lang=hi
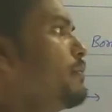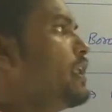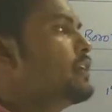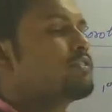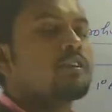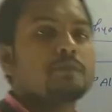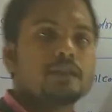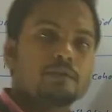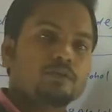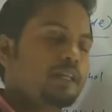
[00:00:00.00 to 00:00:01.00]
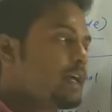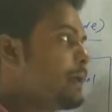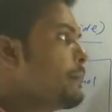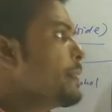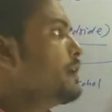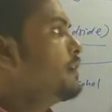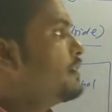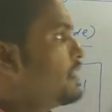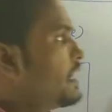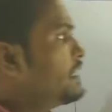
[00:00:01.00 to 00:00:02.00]
डिबल एच का मतलब होता है
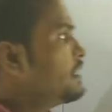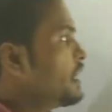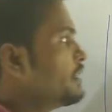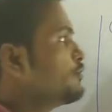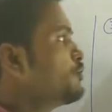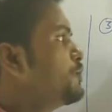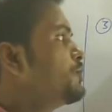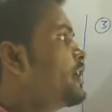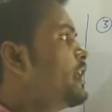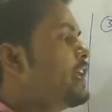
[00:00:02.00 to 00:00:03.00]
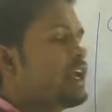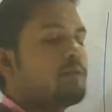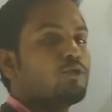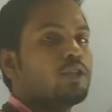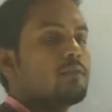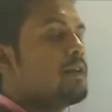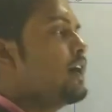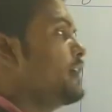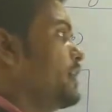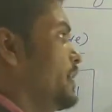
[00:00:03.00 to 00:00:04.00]
डाई आइसोब्यूटाइल एल्यूमिनियम
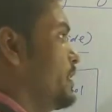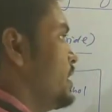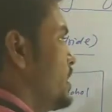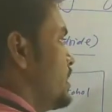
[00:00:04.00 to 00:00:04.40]
हाइड्राइड